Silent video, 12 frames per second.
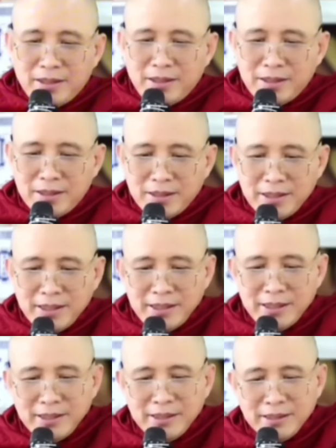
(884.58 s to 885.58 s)

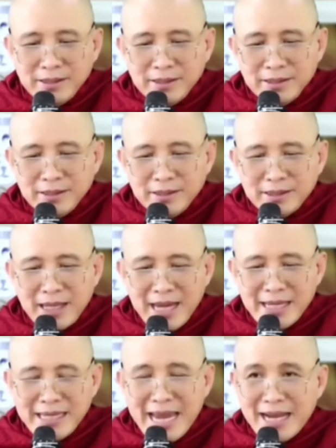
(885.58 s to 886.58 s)
người thế
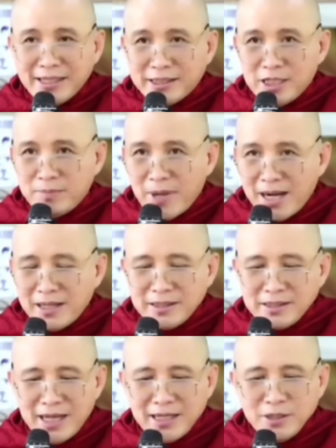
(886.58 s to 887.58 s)
gian từ
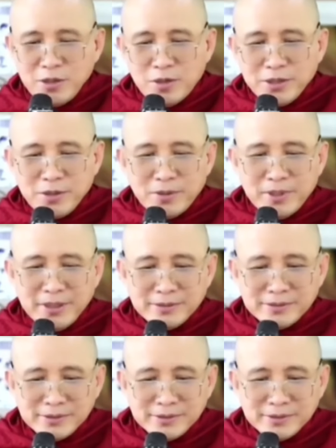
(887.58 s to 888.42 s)
bần dân vua chúa